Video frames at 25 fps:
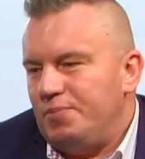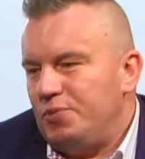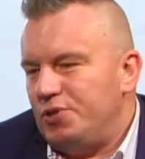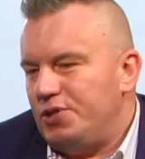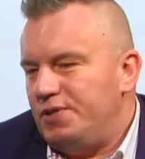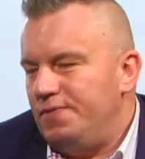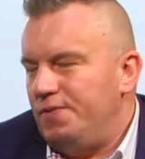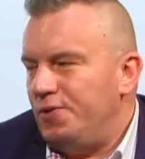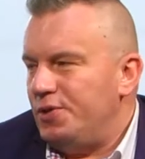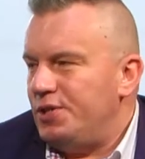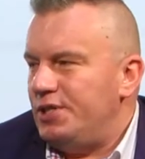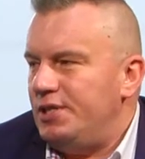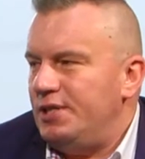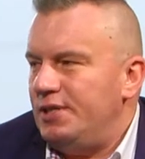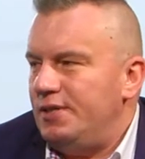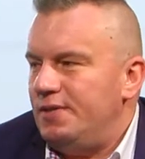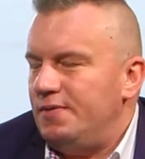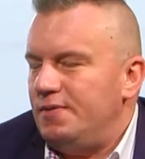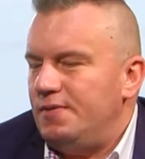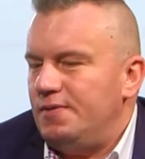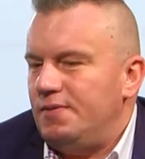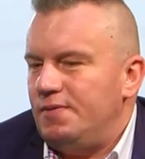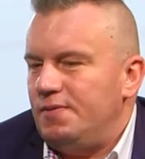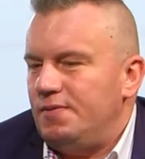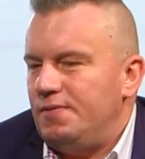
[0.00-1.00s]
możliwości,
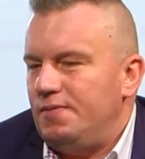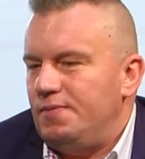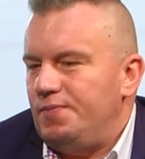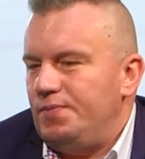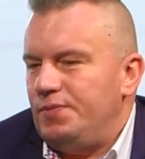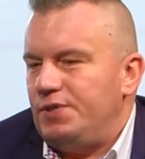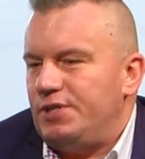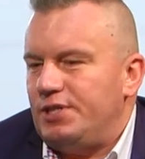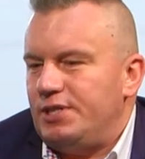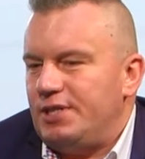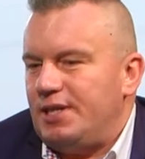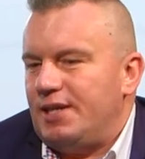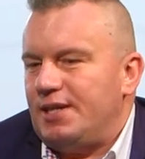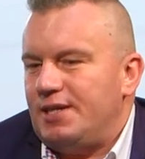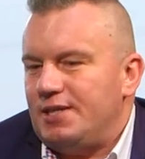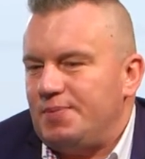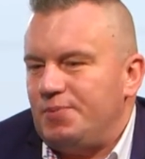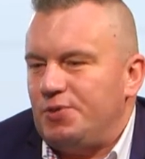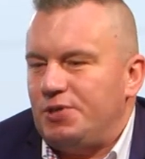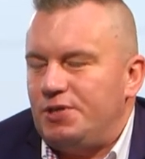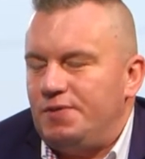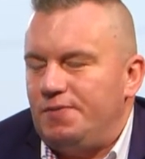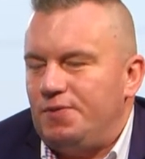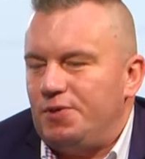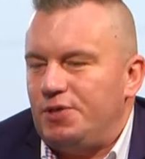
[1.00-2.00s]
y, czy zakres
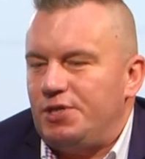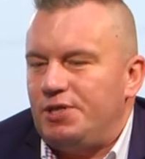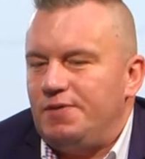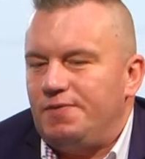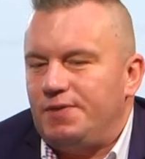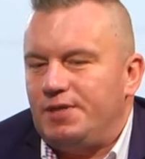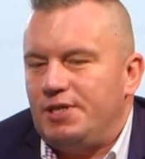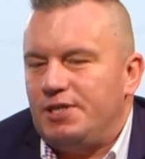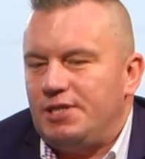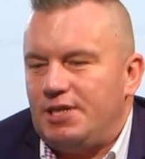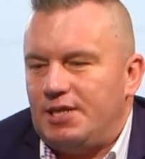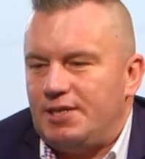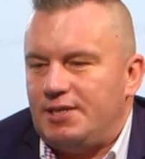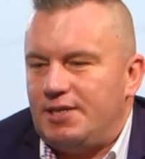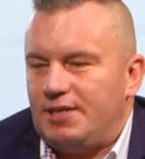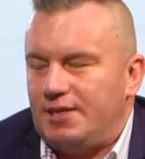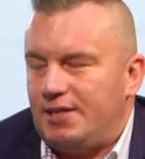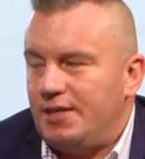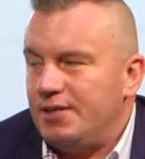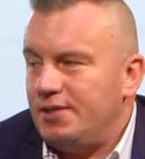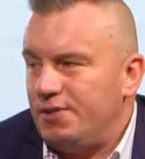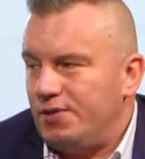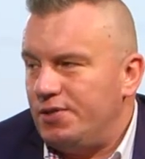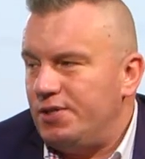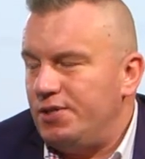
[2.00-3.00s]
możliwości w tych czasach
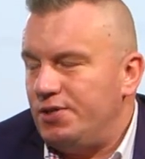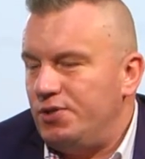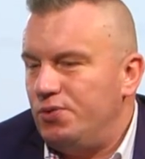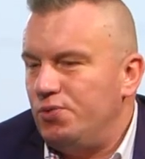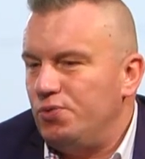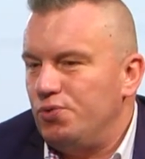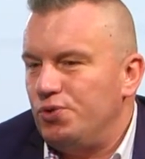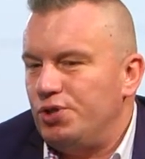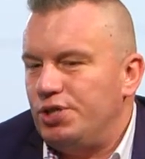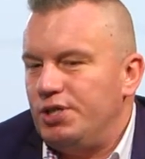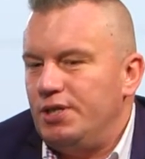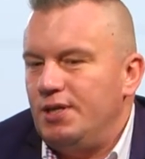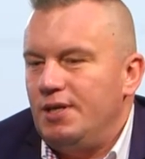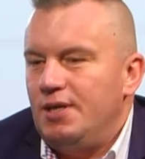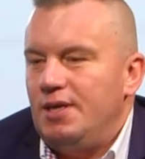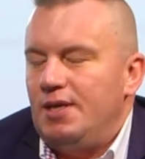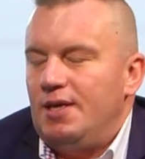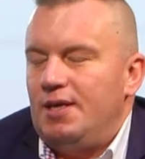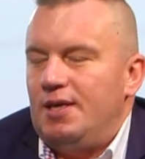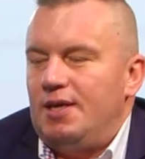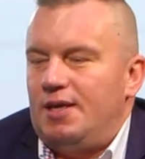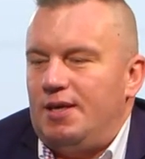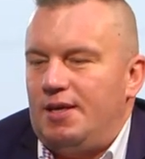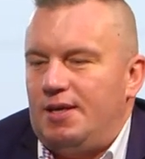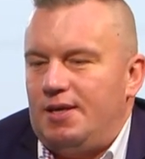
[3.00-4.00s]
jest dosyć duży.
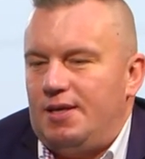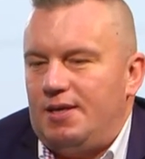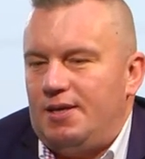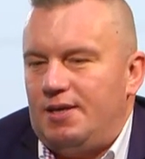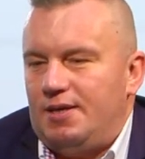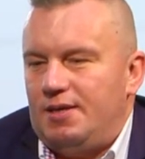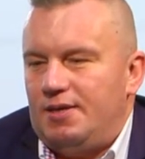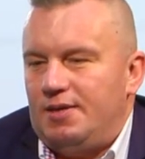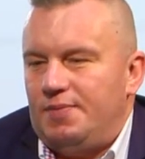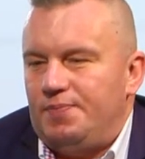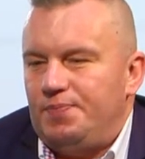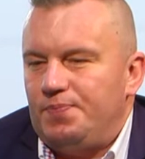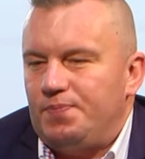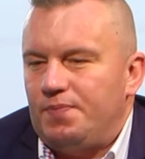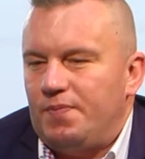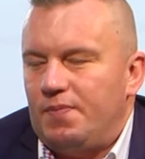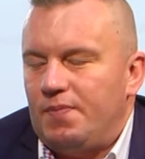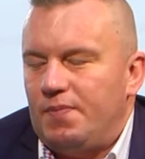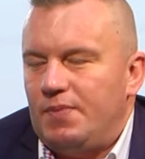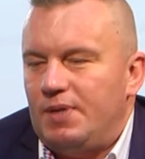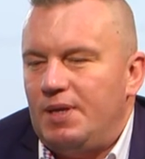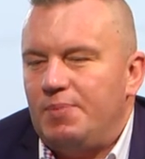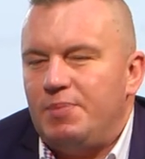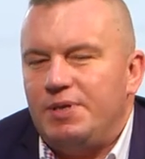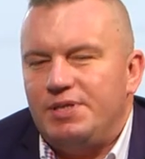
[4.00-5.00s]
E,
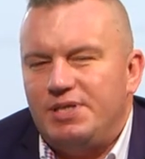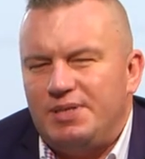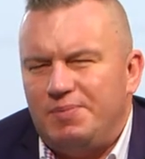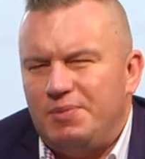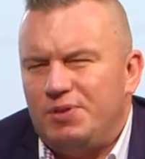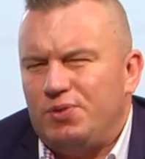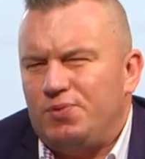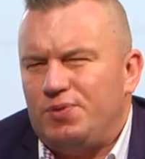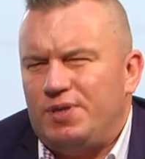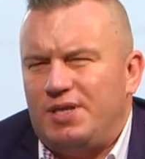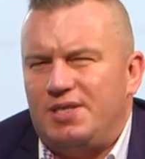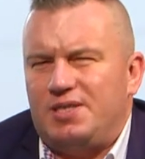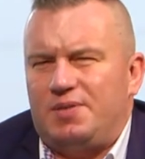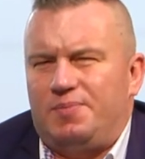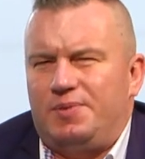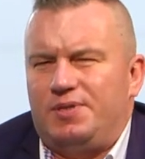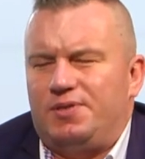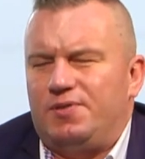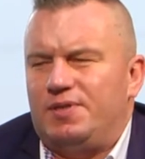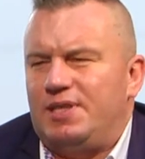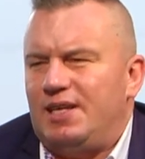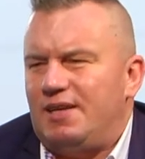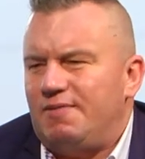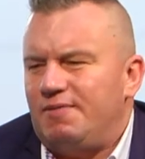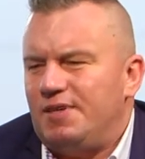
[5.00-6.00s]
nie będziemy tutaj sobie
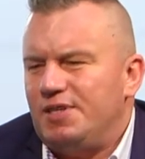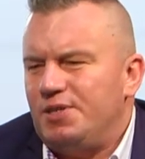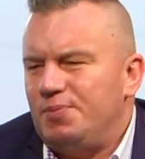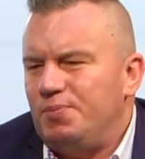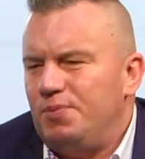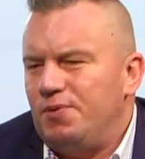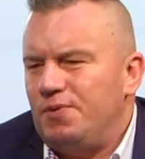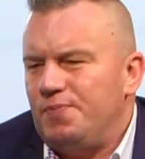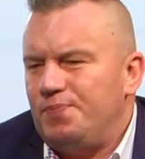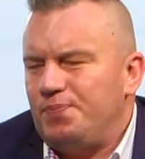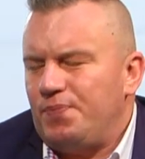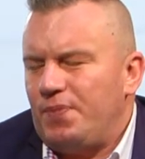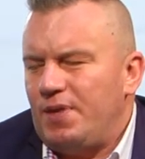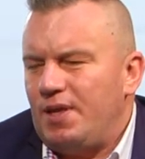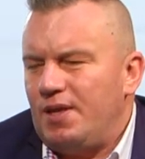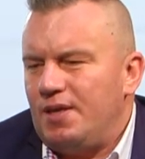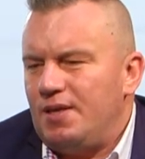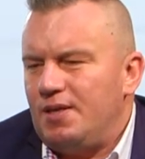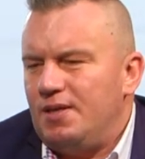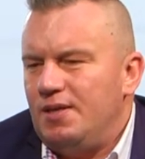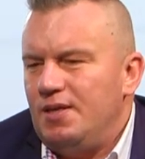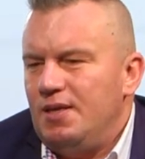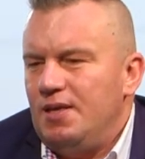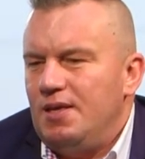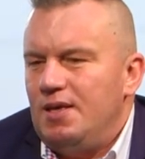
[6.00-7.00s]
dodawać, bo
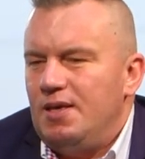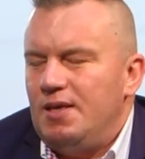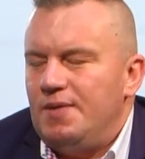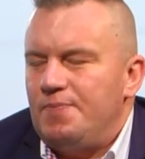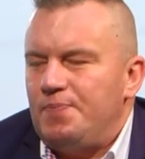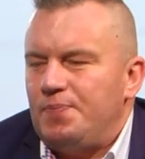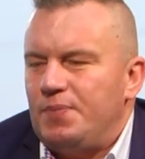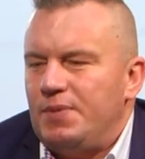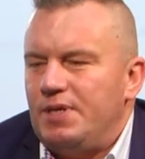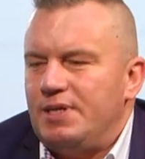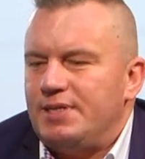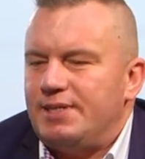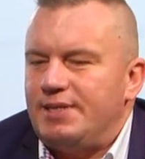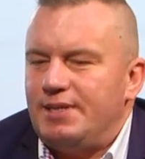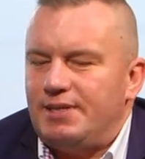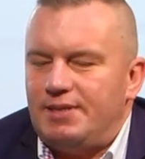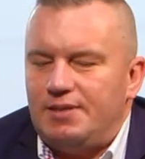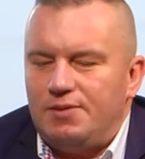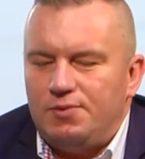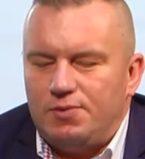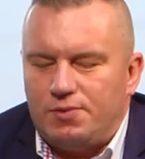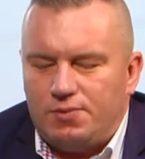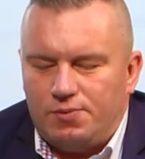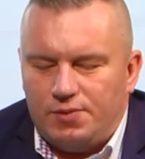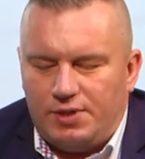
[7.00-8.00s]
mm,
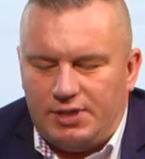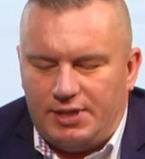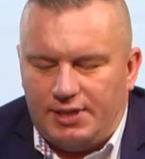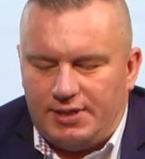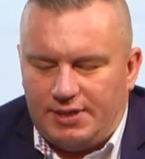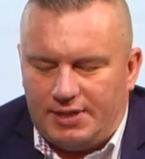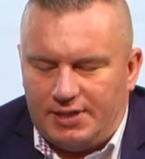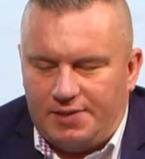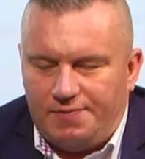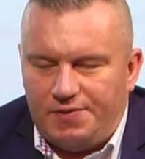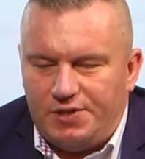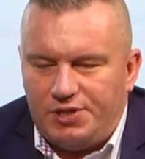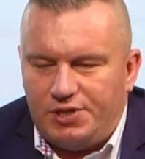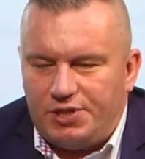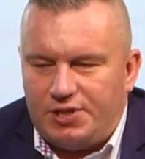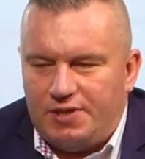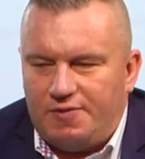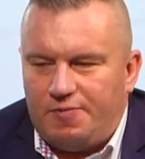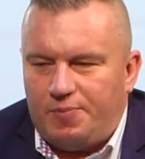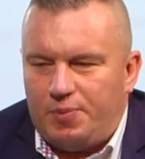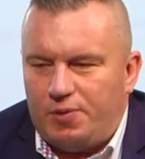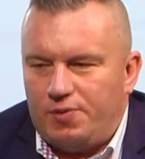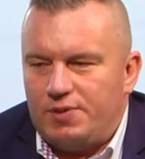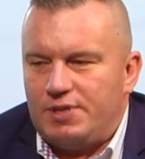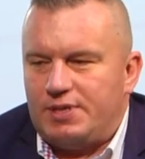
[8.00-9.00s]
Niestety usługi detektywistyczne
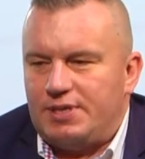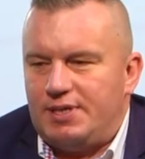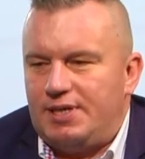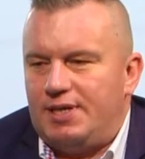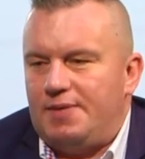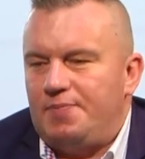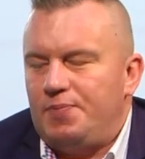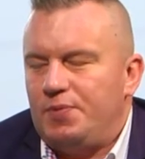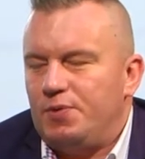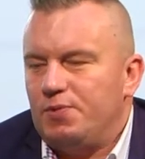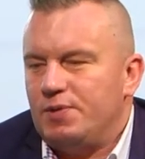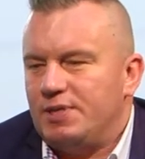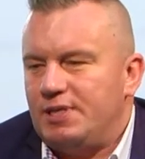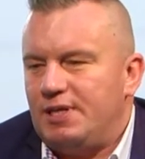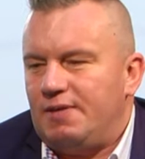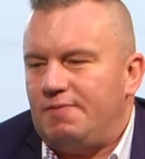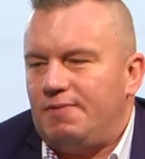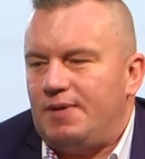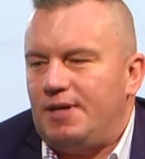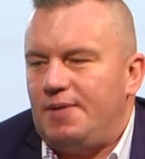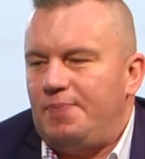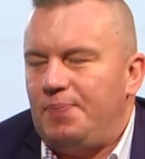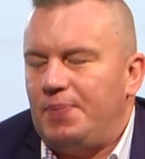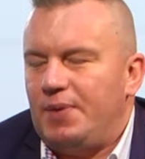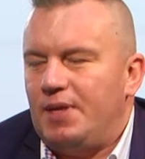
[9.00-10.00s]
w Polsce
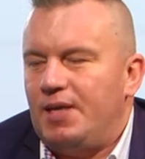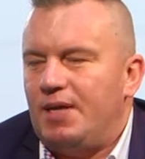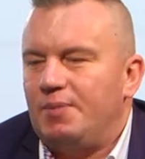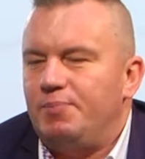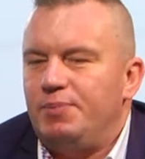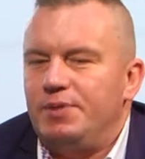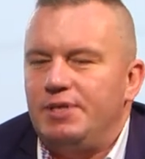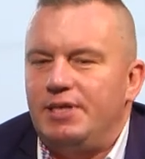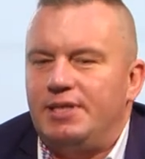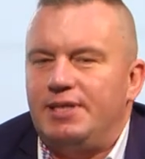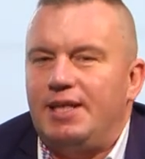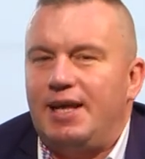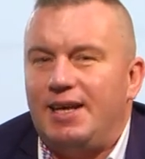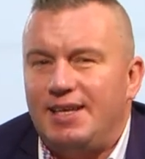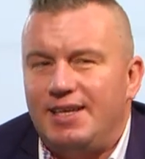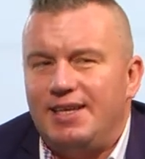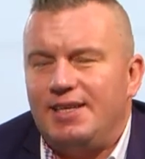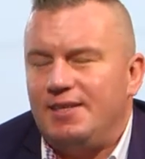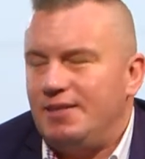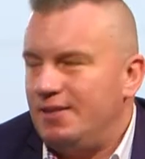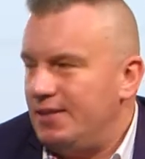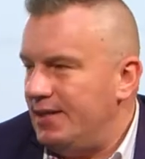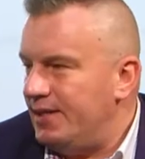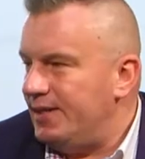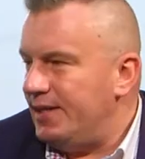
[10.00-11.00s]
ustawa jakby nie
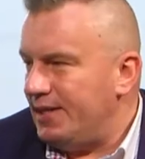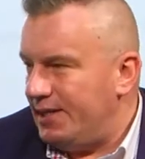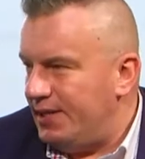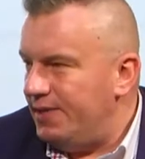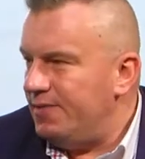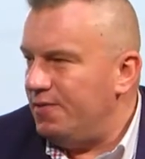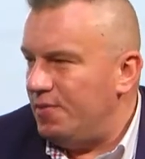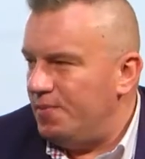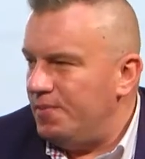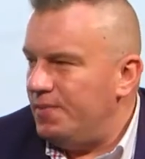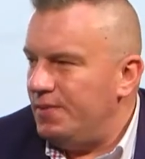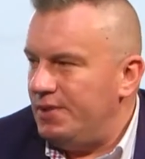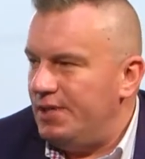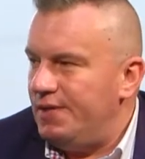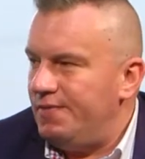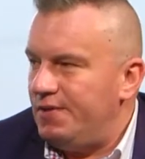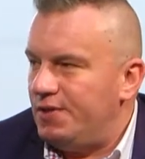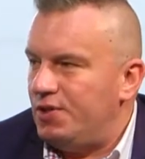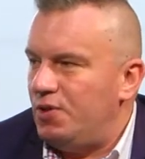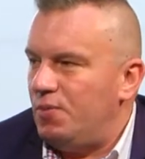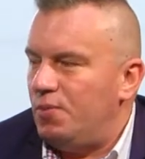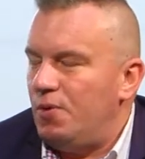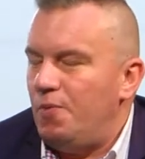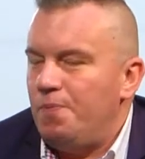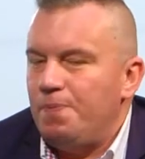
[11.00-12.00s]
daje detektywom nie
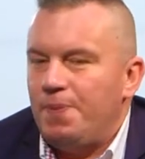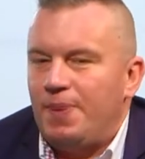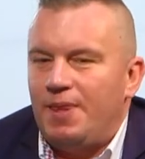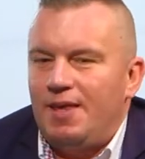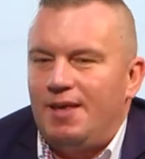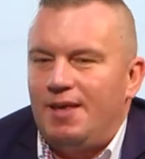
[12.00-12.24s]
wiadomo